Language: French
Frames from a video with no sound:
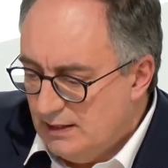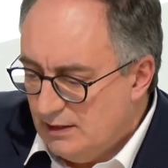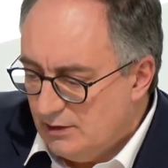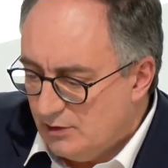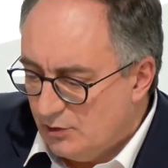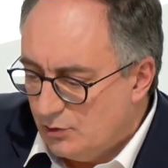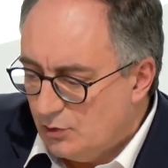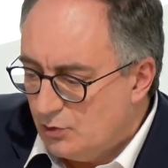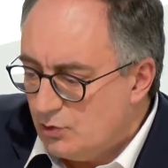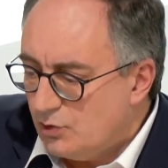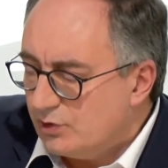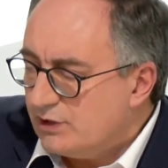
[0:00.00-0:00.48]

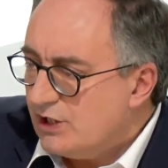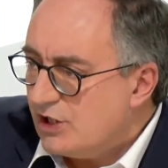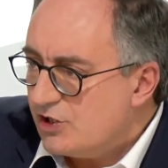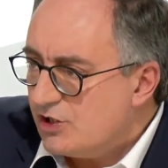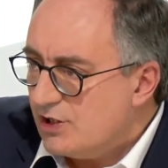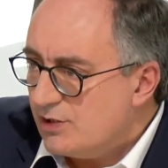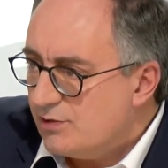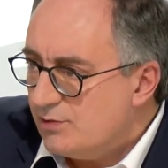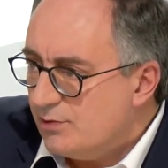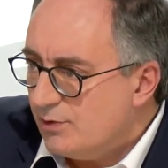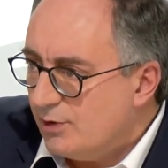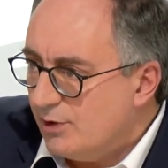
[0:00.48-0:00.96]
Dans le courtage
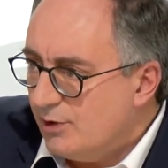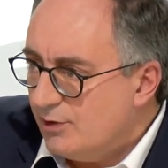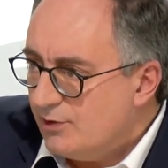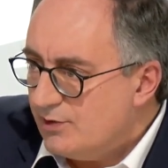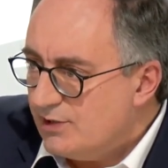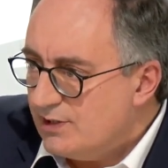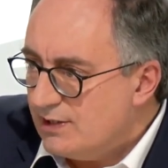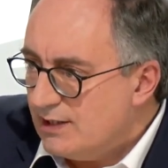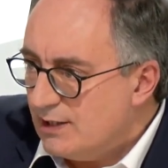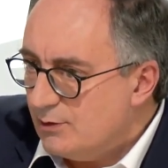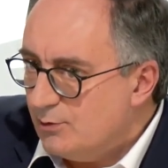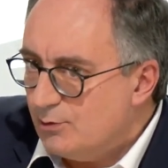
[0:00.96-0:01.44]

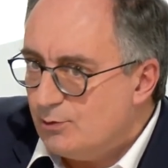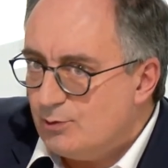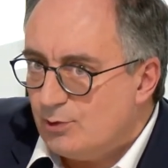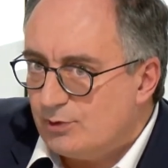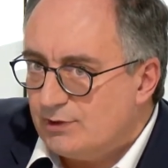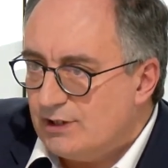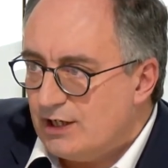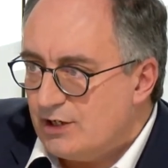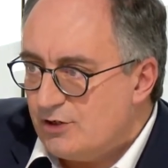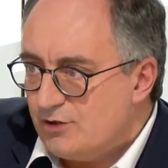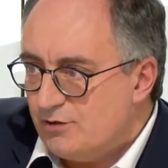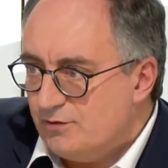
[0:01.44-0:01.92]
d'assurance, il y a du
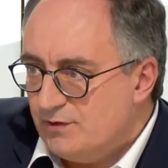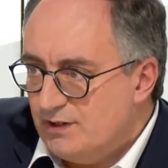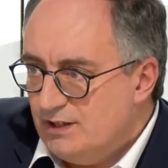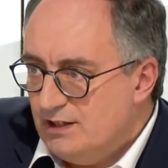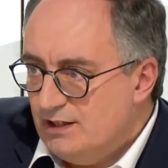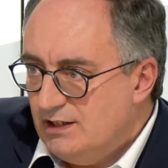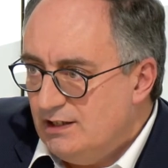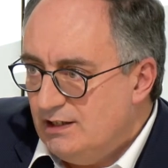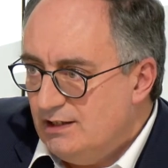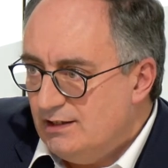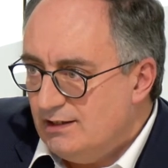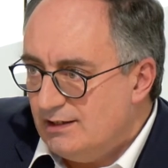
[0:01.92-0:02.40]
courtage
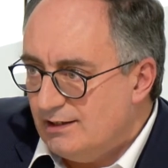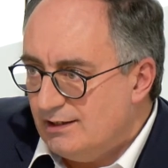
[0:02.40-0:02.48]
vie.